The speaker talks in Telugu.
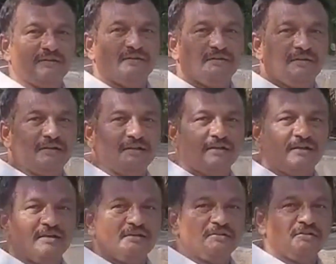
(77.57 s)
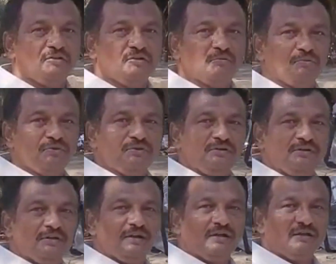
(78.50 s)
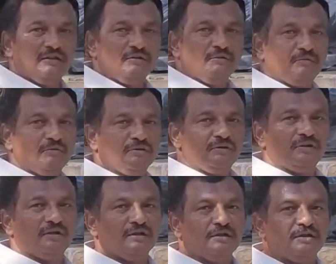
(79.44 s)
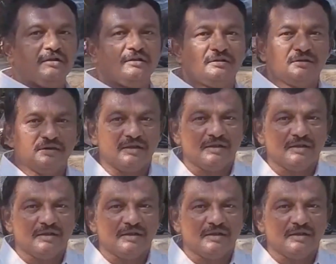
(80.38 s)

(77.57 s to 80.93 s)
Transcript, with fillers: మీలాగే ఈ దృశ్యాన్ని చూసిన సుందర్ పిచాయ్కు